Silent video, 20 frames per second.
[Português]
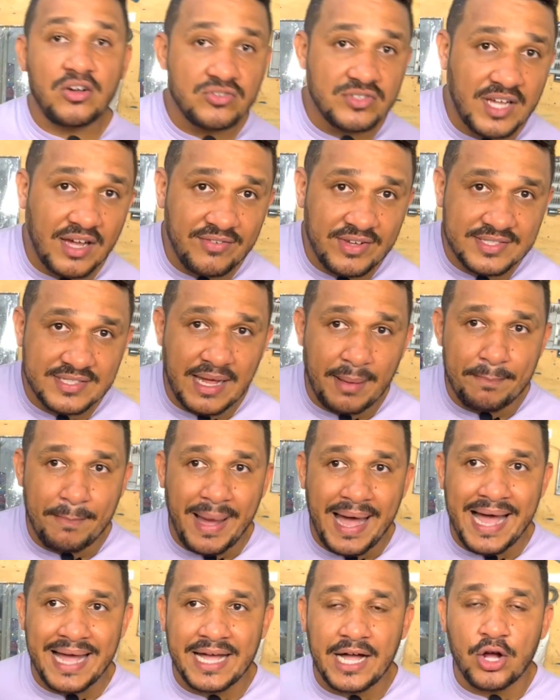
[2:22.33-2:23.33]
usava essa
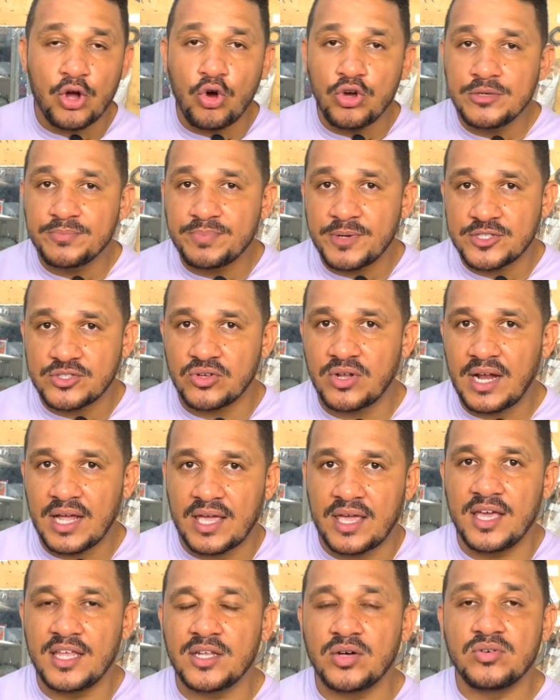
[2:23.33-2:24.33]
marca com impressora
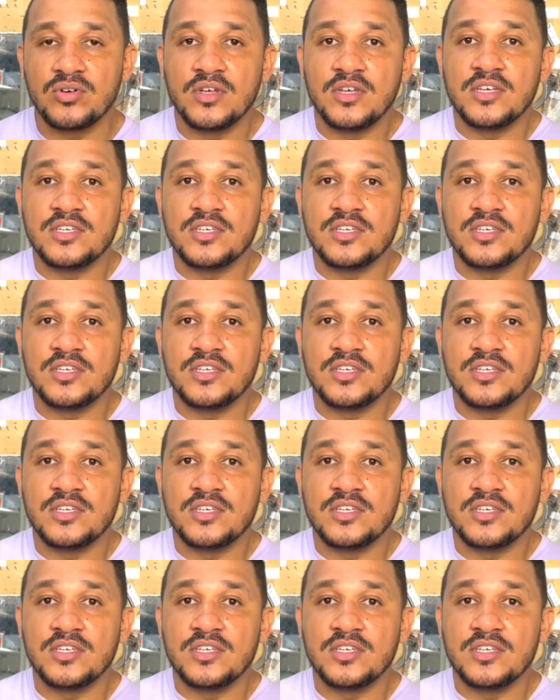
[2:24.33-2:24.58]
Canon.